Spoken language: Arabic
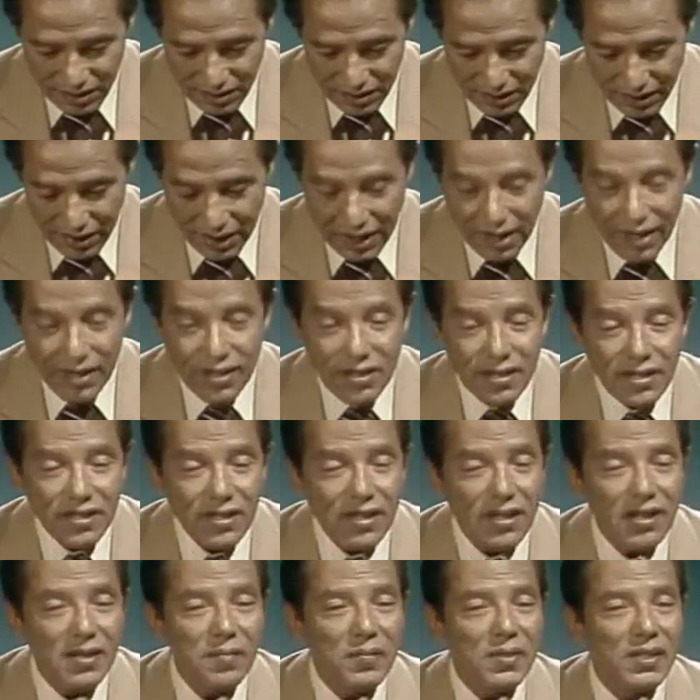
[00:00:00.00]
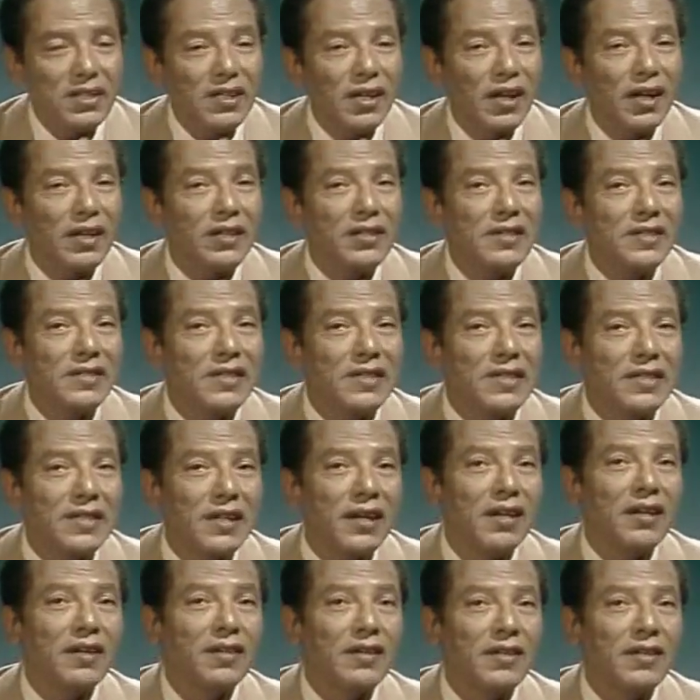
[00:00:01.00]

لان كلمه غيث